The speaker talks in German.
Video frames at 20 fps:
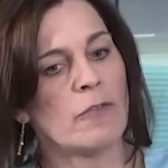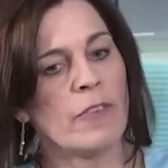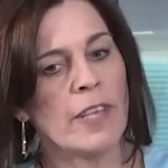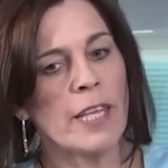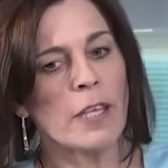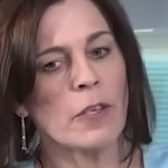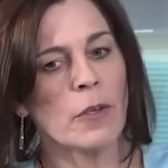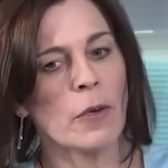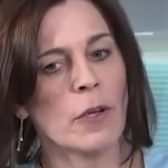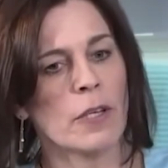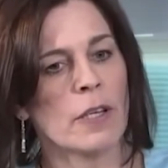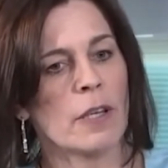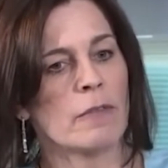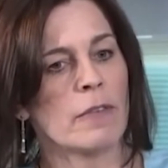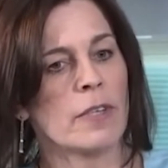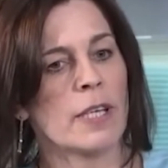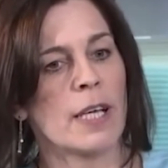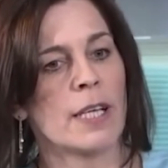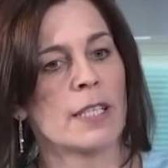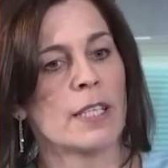Wie
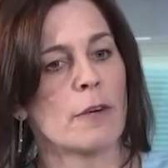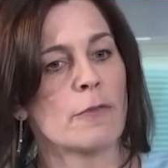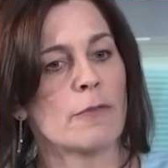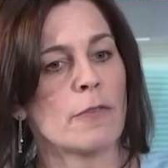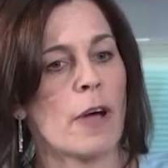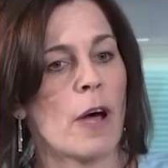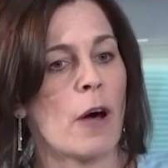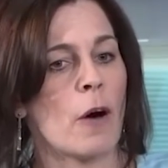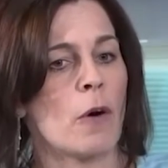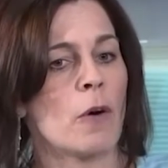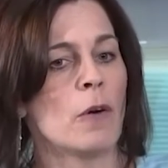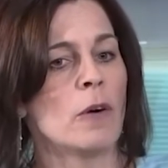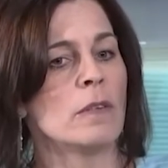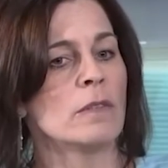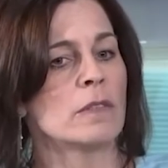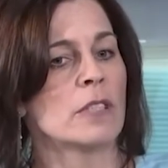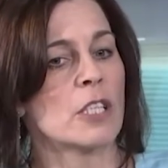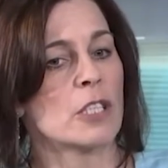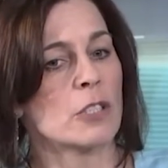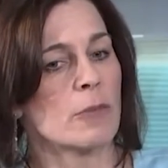können wir der
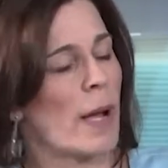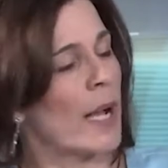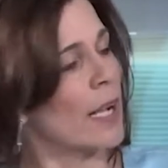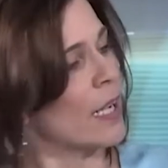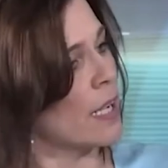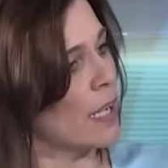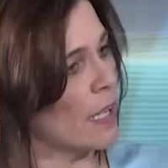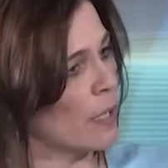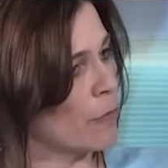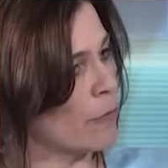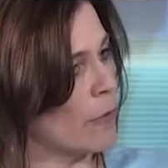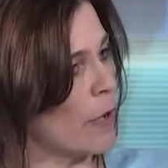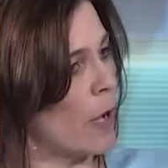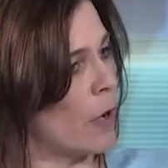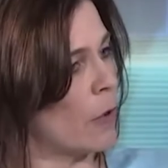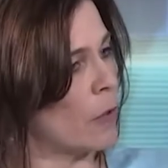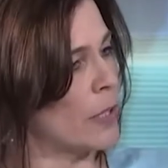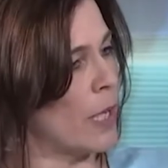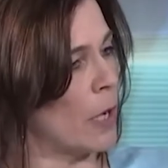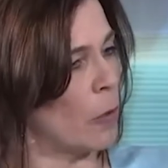Frau, der schwangeren
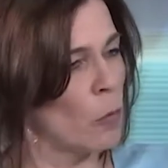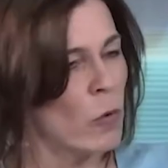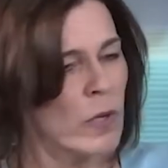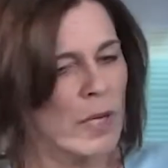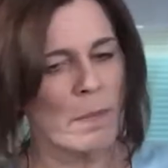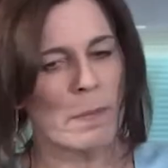Frau, der